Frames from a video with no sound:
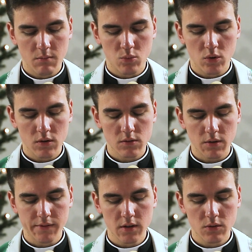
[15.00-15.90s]

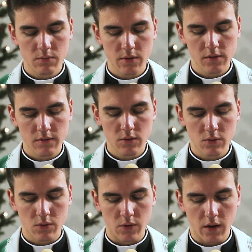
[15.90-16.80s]
Błogosławieni ubodzy w
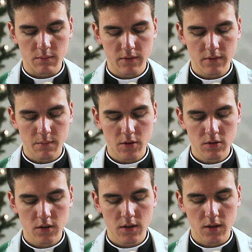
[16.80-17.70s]
duchu, albowiem do
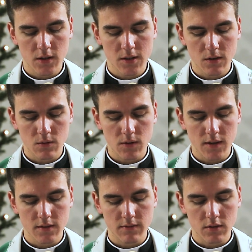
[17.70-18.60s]
nich należy
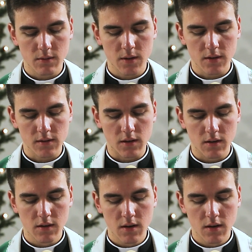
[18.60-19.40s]
Królestwo Niebieskie.